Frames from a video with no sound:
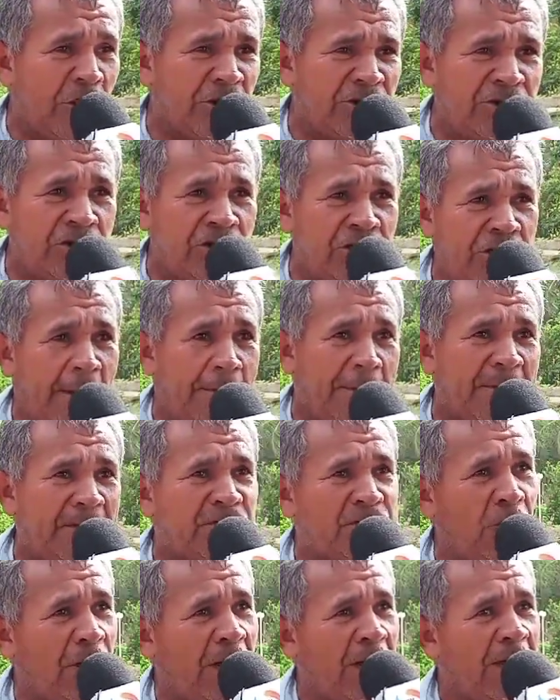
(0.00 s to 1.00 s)
Hoje em dia a
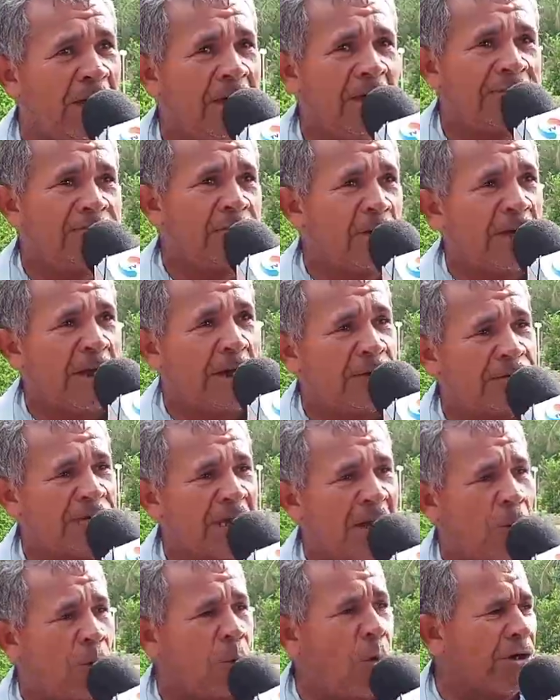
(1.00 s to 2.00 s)
pessoa só quer
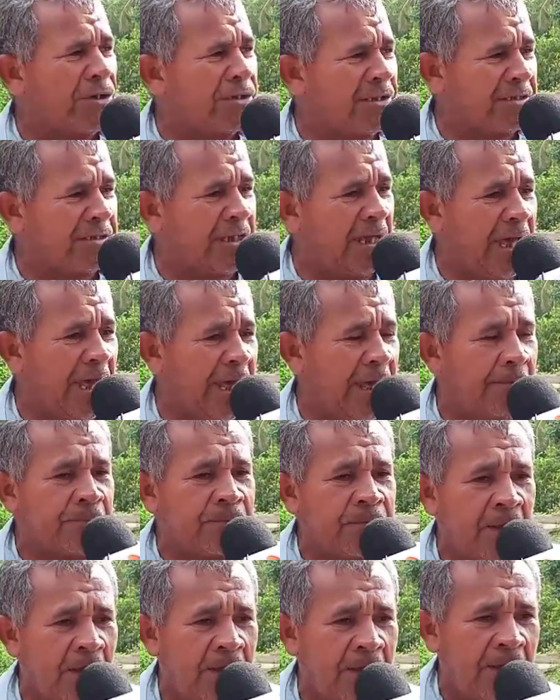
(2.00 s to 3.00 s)
usar coisas, é,
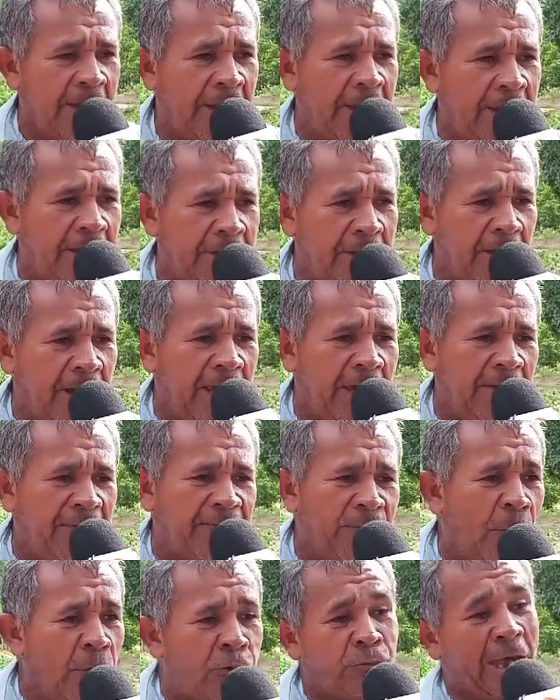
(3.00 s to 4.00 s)
é, é
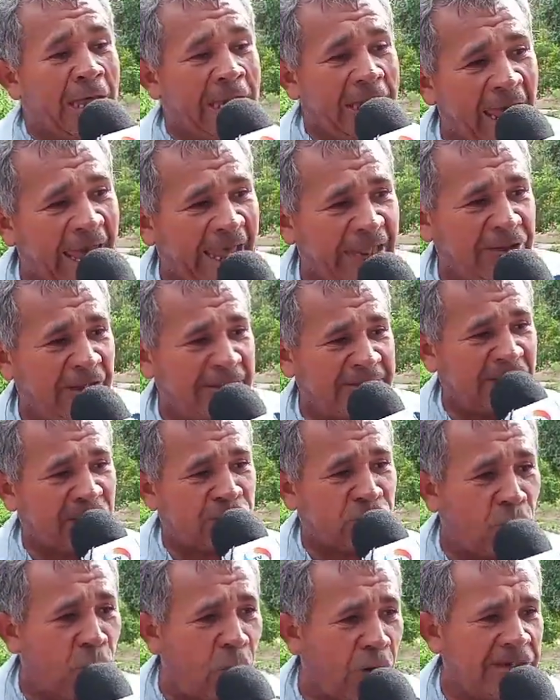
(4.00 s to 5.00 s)
forno elétrico,
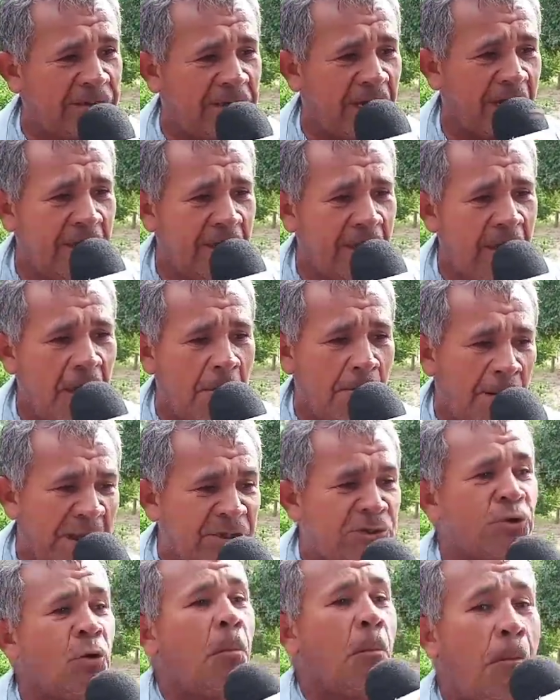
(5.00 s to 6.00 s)
essas coisas, mas o